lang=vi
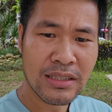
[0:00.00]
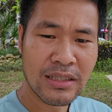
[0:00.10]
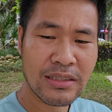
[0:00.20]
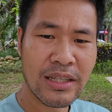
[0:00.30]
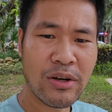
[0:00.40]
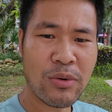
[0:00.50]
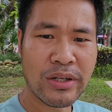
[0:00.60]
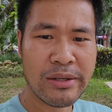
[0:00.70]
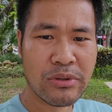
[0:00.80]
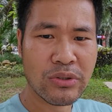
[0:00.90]
Thì theo cái
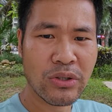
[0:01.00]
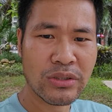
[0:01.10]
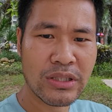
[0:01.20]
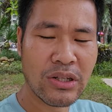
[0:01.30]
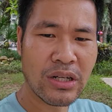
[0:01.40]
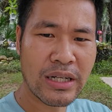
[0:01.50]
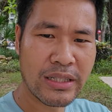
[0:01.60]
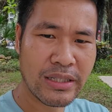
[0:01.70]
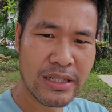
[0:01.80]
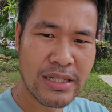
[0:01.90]
quan điểm của tôi thì nó
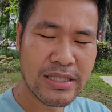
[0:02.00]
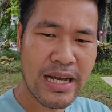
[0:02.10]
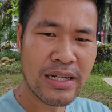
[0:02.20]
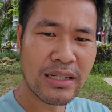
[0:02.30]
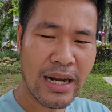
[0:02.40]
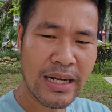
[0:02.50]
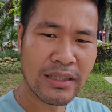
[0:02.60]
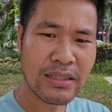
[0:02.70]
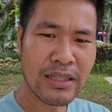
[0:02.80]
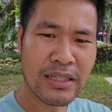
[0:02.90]
lại à, trái ngược lại.
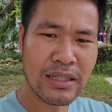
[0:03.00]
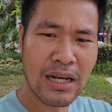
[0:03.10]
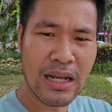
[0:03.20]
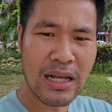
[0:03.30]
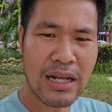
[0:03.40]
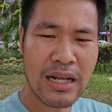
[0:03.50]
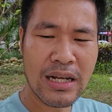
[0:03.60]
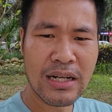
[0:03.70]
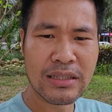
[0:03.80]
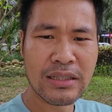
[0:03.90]
Tất nhiên là
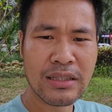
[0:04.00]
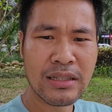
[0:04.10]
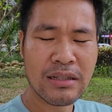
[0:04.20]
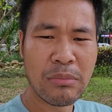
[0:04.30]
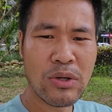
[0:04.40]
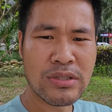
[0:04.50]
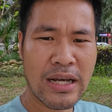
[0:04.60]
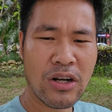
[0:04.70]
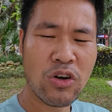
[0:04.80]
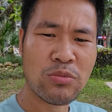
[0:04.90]
bất động
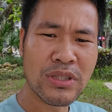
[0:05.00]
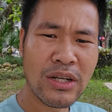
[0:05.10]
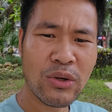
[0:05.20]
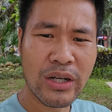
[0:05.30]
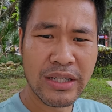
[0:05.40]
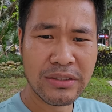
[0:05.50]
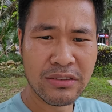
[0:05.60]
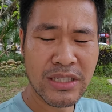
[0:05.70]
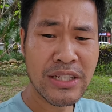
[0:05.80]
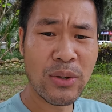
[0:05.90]
sản nó gồm rất nhiều các loại hình,
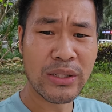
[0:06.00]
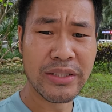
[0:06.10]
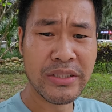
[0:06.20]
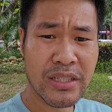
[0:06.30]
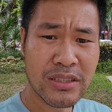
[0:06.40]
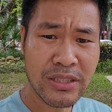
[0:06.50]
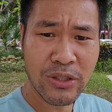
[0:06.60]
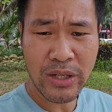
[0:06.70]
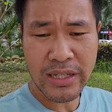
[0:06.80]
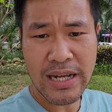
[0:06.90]
rất nhiều loại thị trường, rất
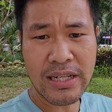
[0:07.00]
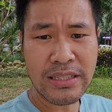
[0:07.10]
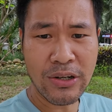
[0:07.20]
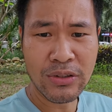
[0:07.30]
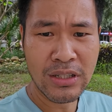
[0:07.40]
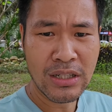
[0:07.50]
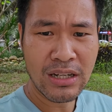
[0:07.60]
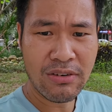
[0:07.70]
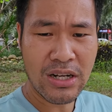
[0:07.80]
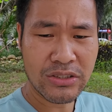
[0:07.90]
nhiều loại khách hàng khác nhau
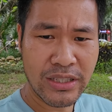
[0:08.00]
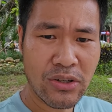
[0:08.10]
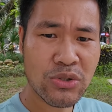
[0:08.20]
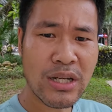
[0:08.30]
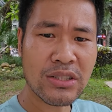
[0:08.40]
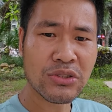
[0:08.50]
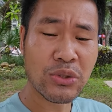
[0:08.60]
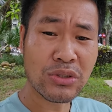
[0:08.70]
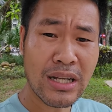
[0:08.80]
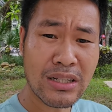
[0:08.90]
và sẽ có tăng
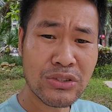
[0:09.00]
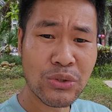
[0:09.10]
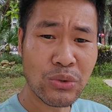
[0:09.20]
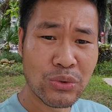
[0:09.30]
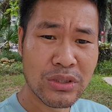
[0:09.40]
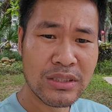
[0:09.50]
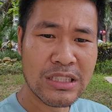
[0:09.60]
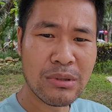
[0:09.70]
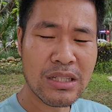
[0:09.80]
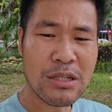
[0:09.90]
chỗ tăng chỗ tụt,
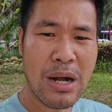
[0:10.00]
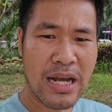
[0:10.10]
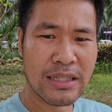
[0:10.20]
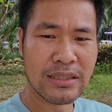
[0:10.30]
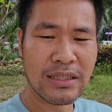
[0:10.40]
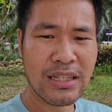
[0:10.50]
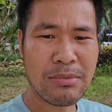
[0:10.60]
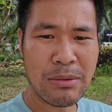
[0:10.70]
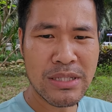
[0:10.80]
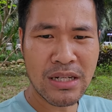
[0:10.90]
nhưng mà cơ bản thì các
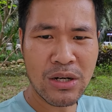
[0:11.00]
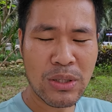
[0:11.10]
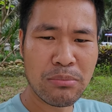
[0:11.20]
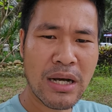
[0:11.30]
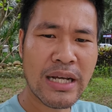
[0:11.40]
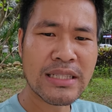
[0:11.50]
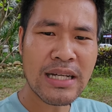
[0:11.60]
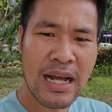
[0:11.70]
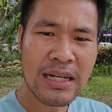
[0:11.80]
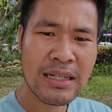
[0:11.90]
bạn biết rằng là luật ban hành
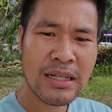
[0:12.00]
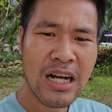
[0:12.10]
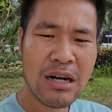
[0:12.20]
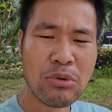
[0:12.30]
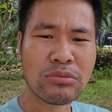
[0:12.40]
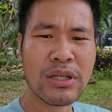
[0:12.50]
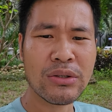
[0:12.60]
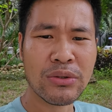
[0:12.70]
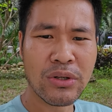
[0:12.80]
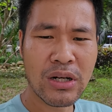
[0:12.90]
ra à, mục
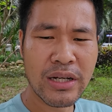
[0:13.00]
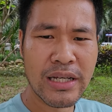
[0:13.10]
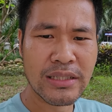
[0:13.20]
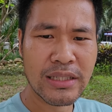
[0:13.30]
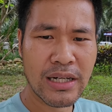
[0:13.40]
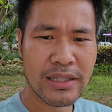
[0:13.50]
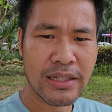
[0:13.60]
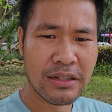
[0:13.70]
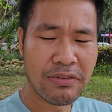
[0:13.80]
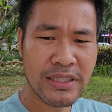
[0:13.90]
tiêu đó là để gì ạ?
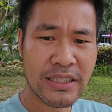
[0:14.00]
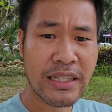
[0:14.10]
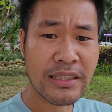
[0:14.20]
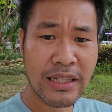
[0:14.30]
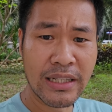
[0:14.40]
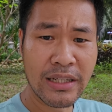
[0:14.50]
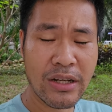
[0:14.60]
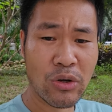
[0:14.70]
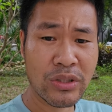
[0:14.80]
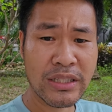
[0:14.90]
Để phát triển kinh tế,
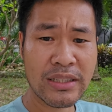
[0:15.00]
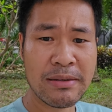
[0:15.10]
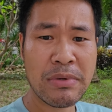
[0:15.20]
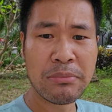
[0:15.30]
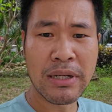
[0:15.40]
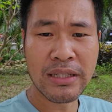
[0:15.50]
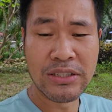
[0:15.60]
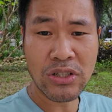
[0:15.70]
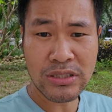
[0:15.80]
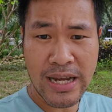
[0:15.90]
để ổn định, để minh bạch,
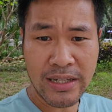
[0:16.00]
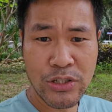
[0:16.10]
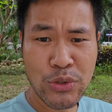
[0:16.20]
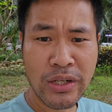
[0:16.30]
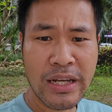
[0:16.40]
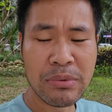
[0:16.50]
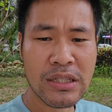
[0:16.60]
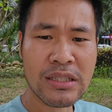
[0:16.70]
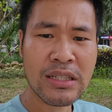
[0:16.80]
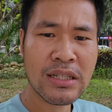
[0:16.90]
để rõ ràng, để chuyên nghiệp
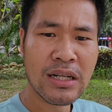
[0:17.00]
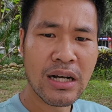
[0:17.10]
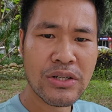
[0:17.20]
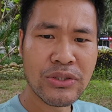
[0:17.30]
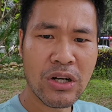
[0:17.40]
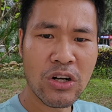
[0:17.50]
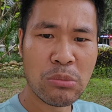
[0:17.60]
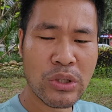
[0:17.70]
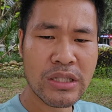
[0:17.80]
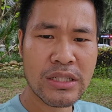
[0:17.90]
hơn à, cho
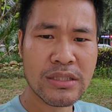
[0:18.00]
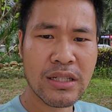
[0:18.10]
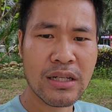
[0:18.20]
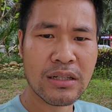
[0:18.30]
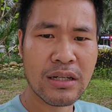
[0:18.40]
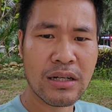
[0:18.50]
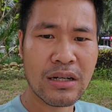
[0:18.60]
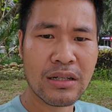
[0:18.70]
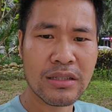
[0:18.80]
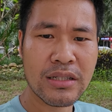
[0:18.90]
một cái thị trường
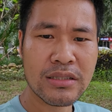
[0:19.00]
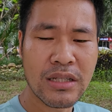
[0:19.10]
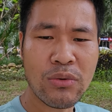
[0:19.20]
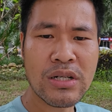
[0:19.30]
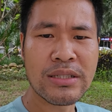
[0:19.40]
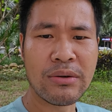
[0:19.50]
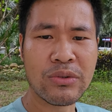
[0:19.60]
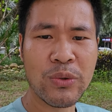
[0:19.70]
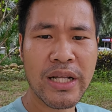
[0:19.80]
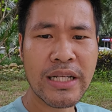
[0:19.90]
à, rất quan
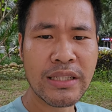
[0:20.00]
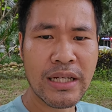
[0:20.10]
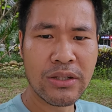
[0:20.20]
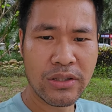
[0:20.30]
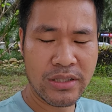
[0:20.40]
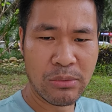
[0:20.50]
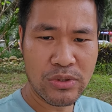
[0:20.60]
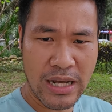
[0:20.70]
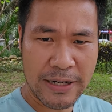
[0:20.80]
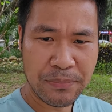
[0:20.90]
trọng đối với nền kinh tế, đó là thị trường bất
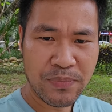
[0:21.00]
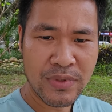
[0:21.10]
động sản,